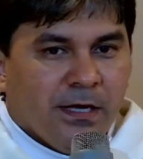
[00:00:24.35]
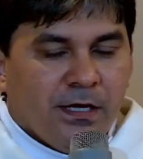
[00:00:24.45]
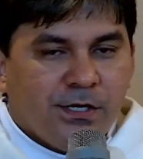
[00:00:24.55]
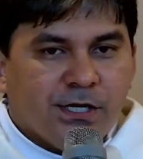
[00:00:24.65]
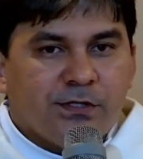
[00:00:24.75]

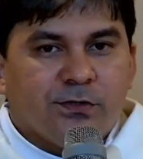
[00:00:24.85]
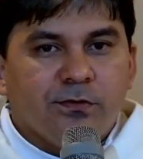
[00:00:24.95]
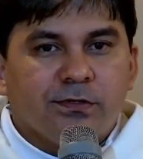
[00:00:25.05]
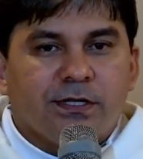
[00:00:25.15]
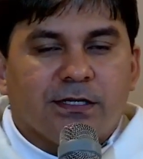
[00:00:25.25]
E
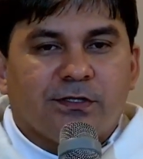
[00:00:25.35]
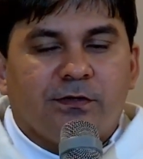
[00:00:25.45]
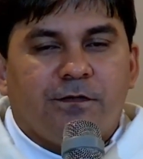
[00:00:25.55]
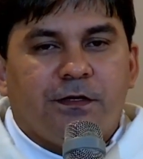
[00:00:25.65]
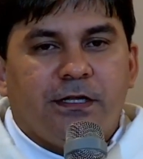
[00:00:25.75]
Jesus, na sua
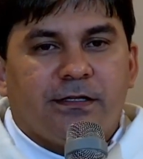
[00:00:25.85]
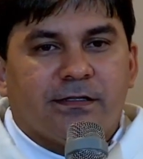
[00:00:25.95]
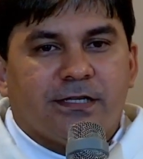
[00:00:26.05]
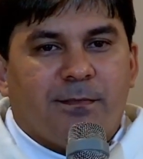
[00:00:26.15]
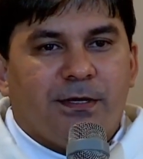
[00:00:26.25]
infinita
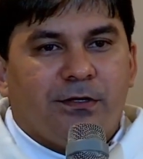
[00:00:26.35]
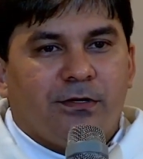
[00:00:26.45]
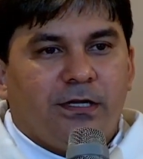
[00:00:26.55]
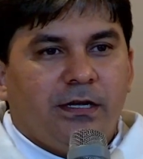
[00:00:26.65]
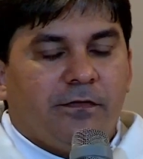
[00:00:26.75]

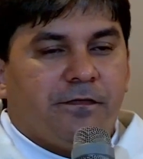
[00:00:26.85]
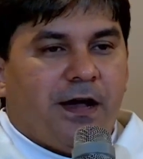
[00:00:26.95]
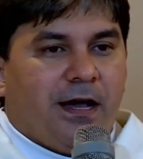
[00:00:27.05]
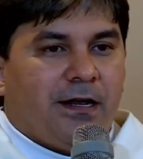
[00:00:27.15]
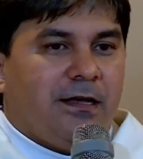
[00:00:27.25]
sabedoria,
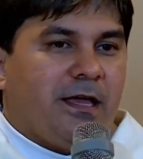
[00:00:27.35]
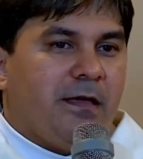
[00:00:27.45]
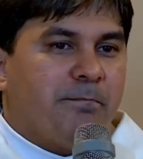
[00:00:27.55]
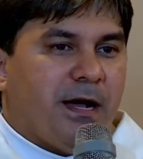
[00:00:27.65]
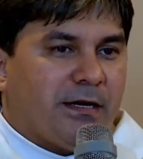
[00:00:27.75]
fala em
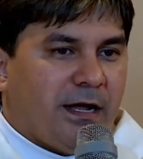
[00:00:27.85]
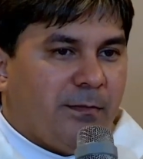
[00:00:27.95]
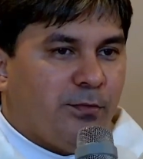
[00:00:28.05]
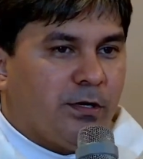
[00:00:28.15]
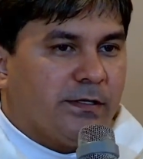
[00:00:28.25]

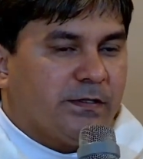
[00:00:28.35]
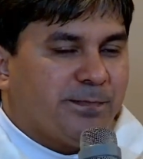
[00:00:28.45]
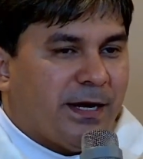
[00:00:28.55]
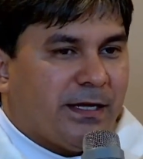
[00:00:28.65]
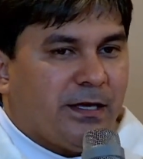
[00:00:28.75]
parábolas
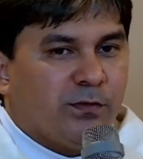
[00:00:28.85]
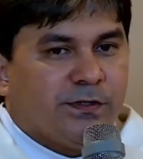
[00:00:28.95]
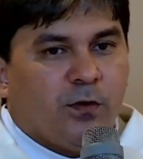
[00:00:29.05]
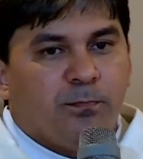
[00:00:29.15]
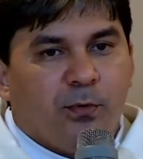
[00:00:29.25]
para que o
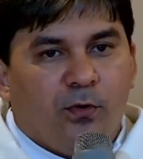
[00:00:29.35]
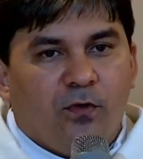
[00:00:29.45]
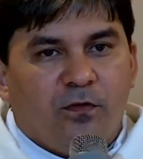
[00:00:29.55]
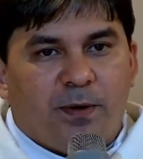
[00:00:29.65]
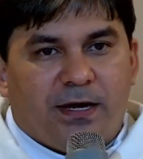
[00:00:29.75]
seu
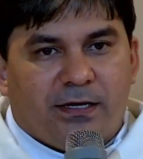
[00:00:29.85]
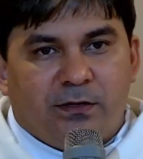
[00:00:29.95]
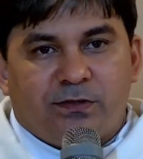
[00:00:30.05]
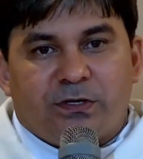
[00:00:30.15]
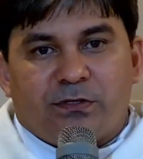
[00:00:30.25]
povo, para que
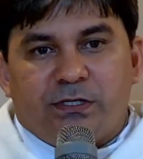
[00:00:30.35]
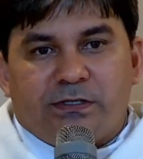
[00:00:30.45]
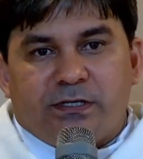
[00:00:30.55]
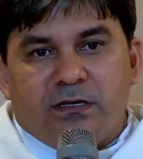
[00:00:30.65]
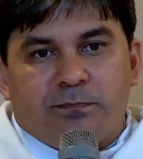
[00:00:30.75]
os seus
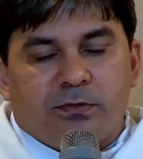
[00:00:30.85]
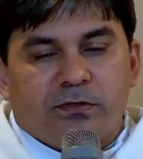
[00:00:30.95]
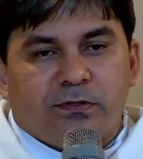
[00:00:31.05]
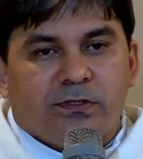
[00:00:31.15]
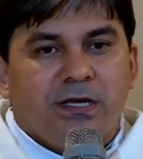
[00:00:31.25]

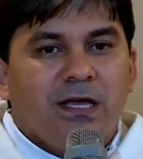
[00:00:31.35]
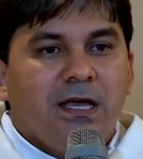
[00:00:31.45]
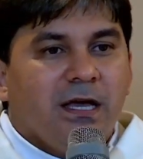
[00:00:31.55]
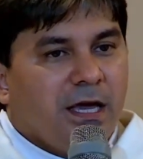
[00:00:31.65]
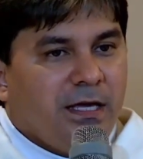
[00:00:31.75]
discípulos,
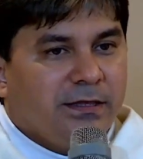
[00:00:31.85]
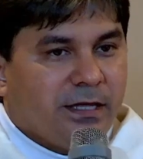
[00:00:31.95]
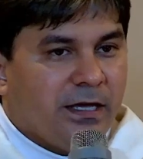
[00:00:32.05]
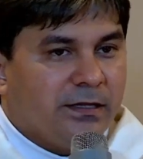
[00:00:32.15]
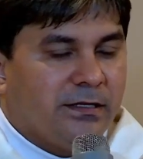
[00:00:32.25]

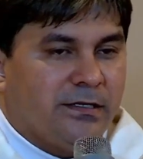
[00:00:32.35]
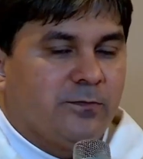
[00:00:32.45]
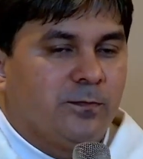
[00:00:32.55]
entendam.